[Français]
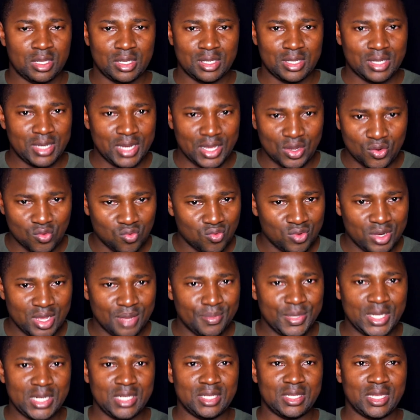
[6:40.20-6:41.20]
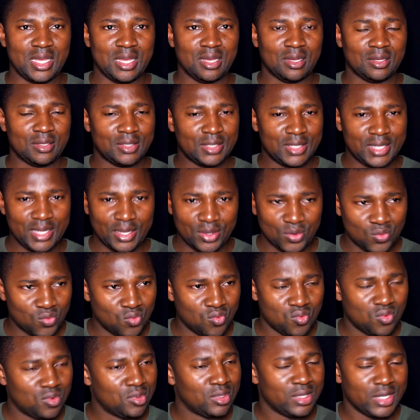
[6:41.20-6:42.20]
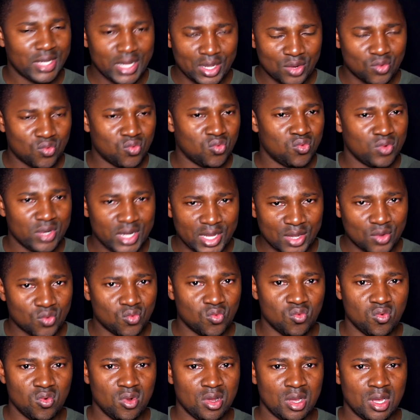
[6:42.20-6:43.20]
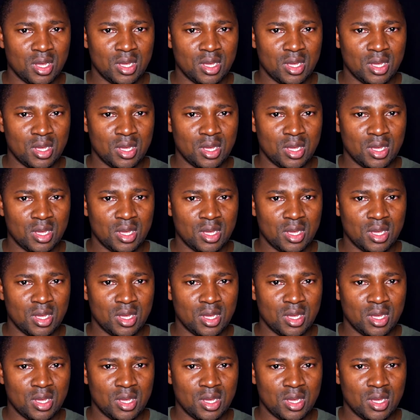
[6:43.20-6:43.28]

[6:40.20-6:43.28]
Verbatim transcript: Des coups des militaires, des coups, des coups, des coups